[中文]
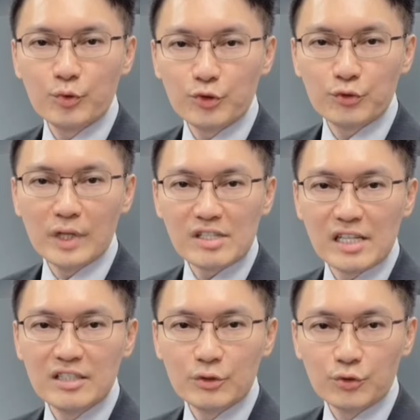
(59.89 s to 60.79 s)
不需要
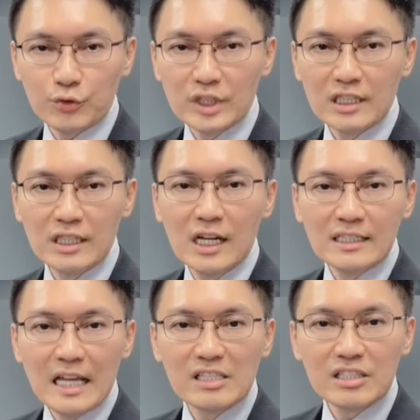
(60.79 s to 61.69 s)
申请许可，
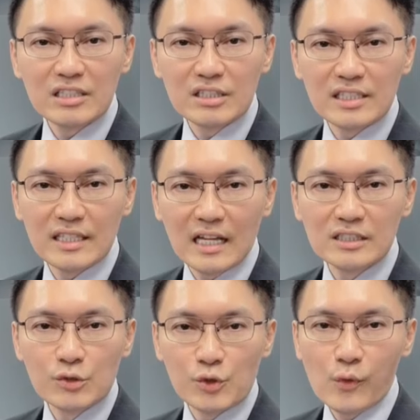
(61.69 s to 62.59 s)
但是其他
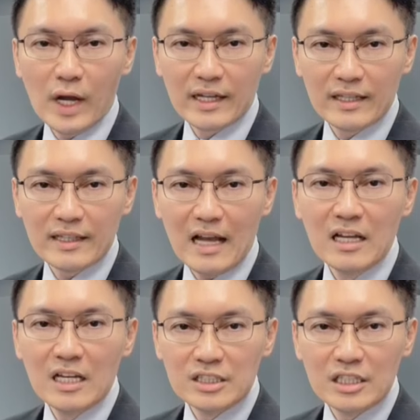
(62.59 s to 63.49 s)
人捐款给
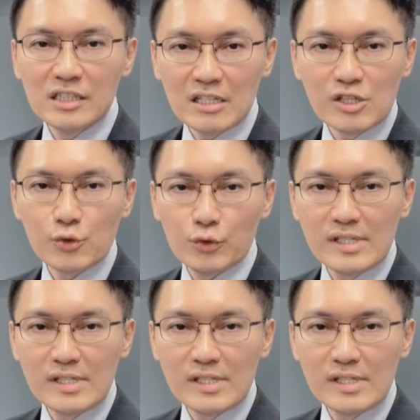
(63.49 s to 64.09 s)
他，仍然是属于